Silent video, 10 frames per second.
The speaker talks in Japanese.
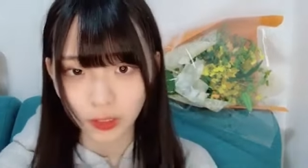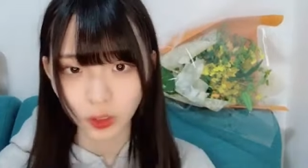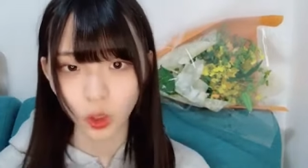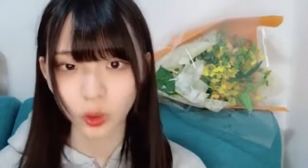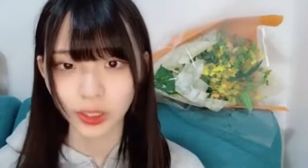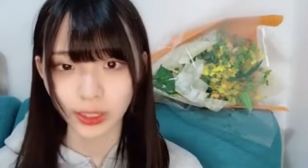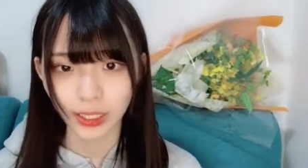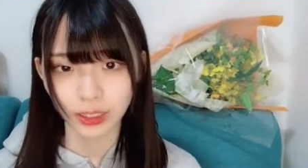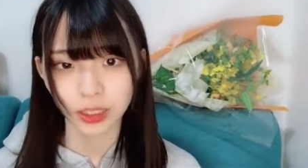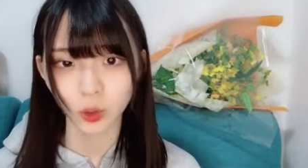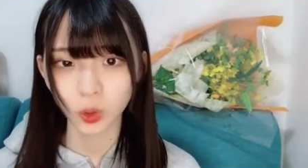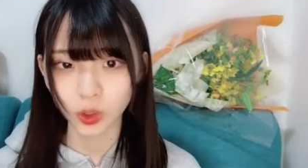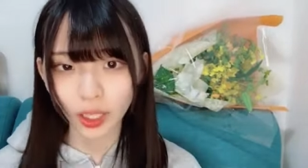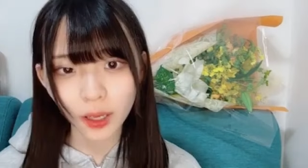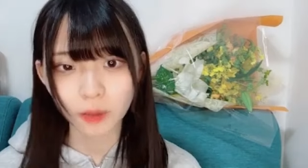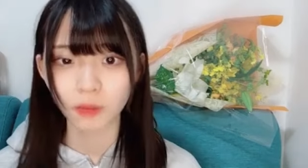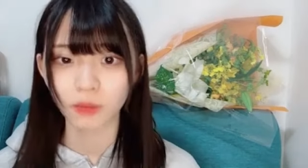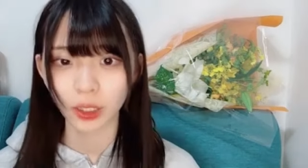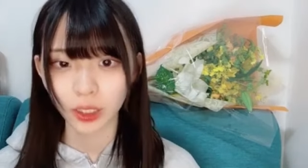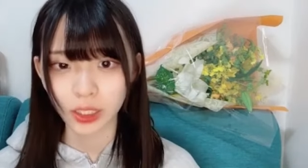らさ仕事で
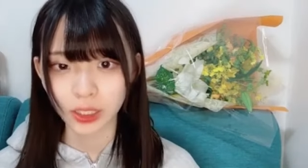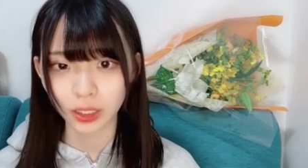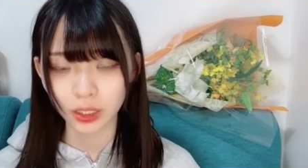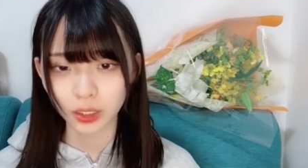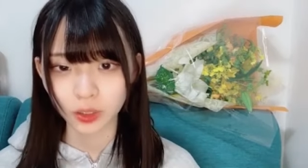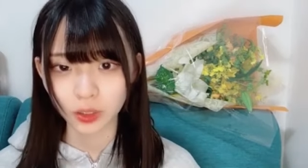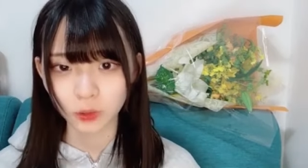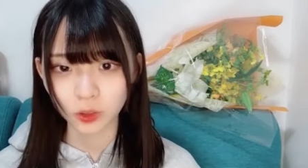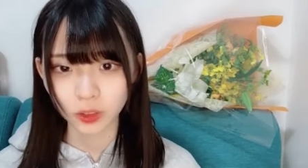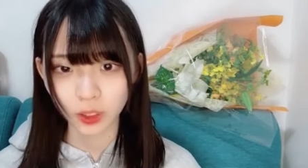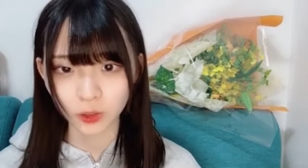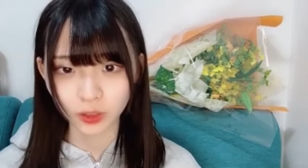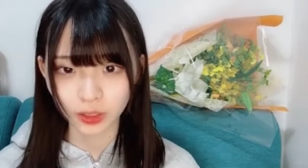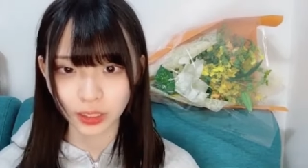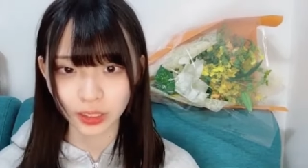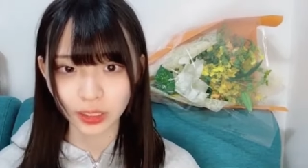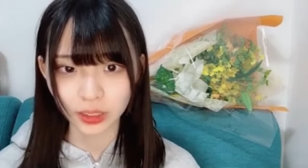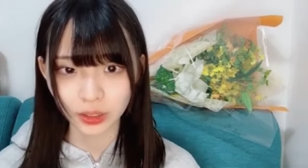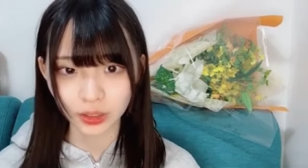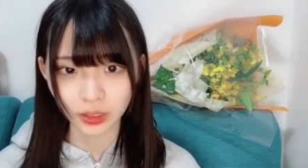幕張行けない広島と大阪おあり
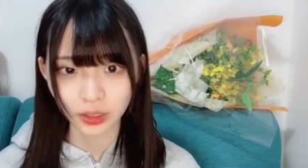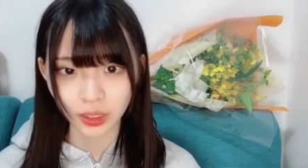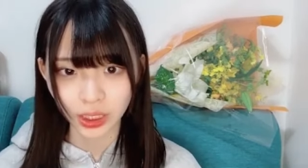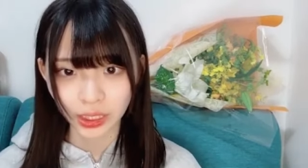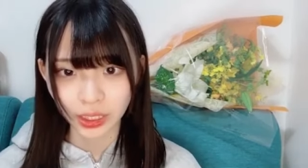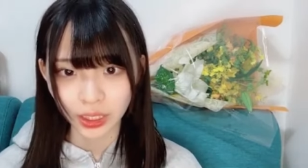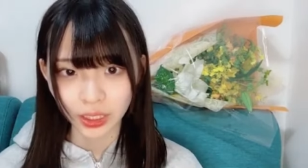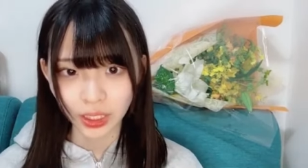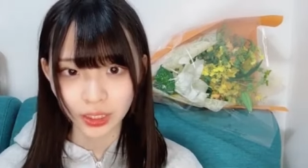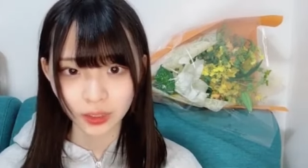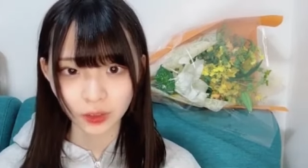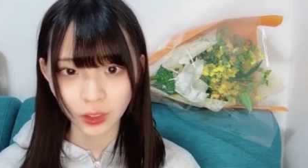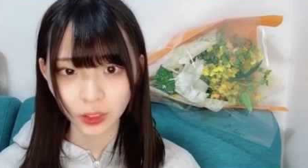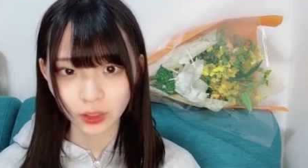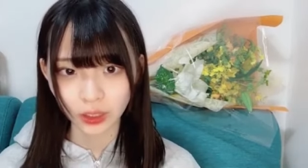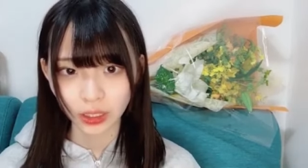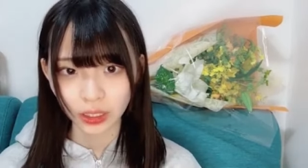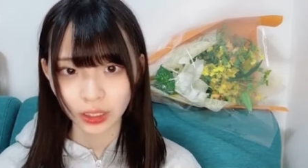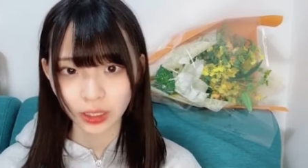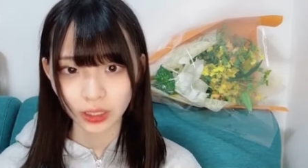がとう関東来てくれ
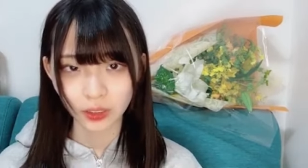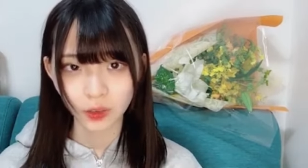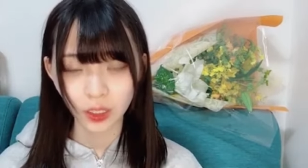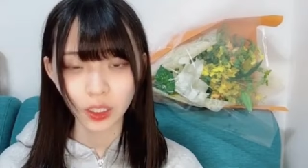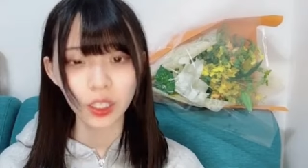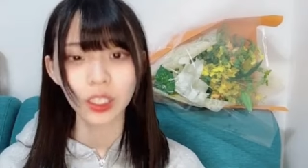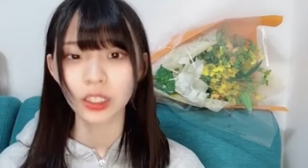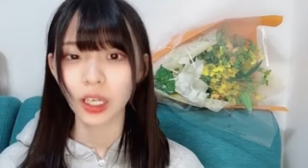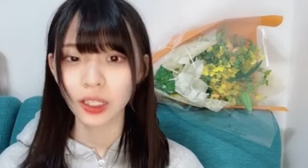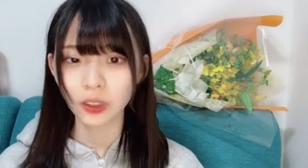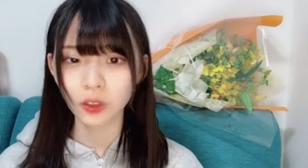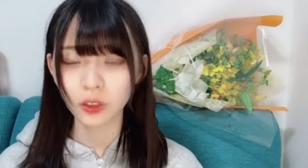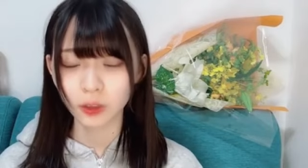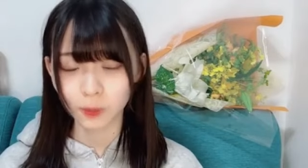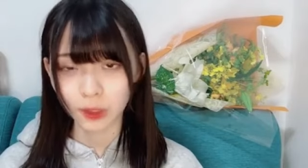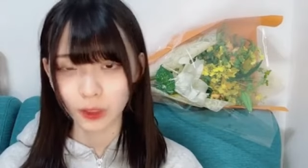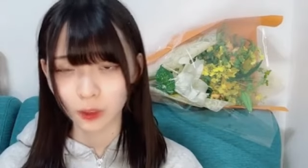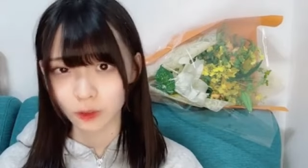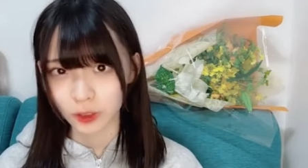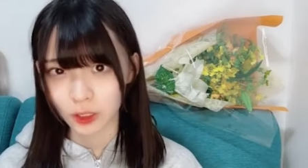ているのえ関東民
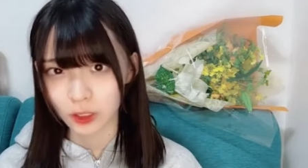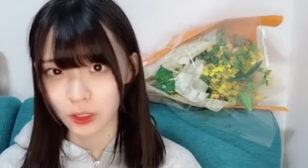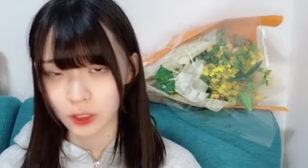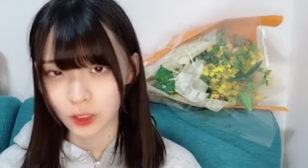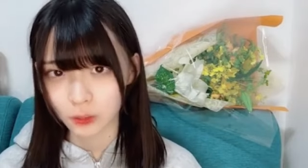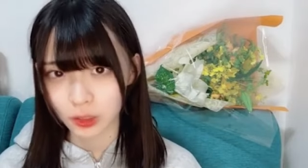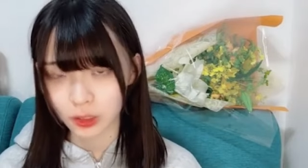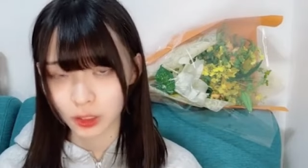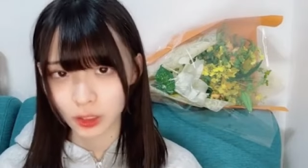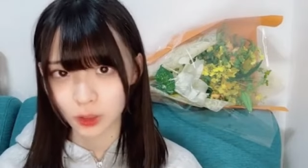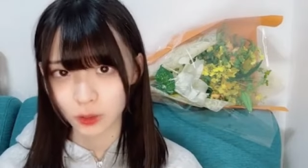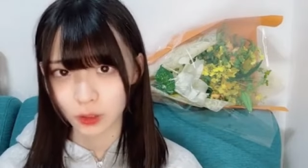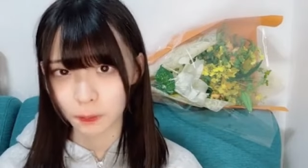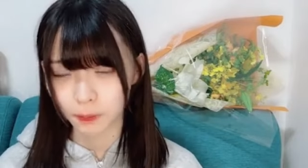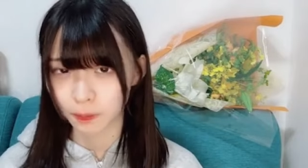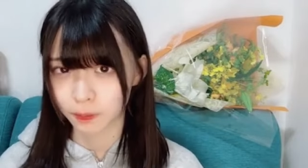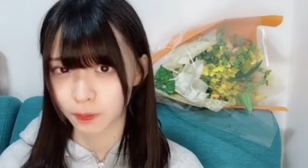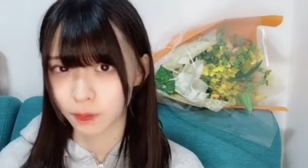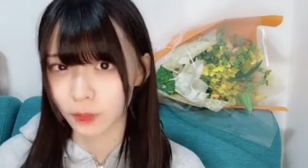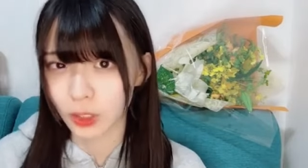はさ確かに幕張とか
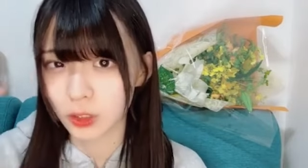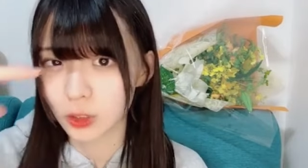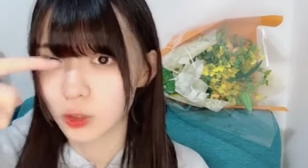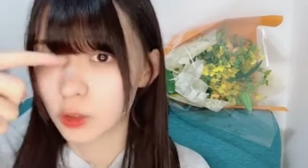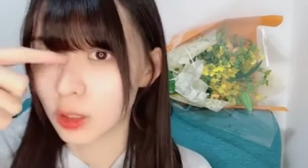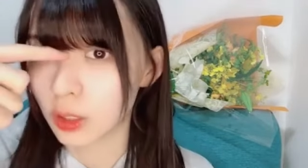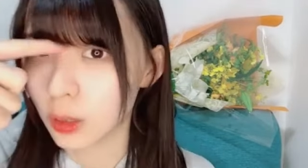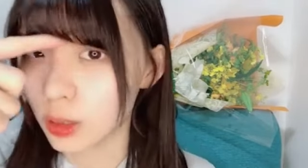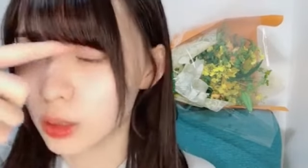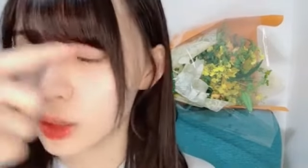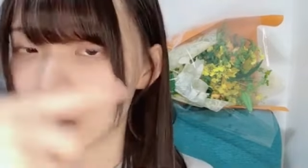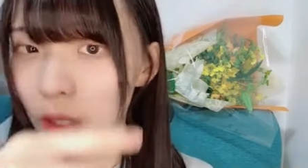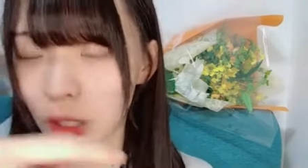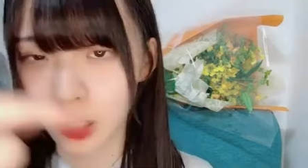関東とか行きやすいよね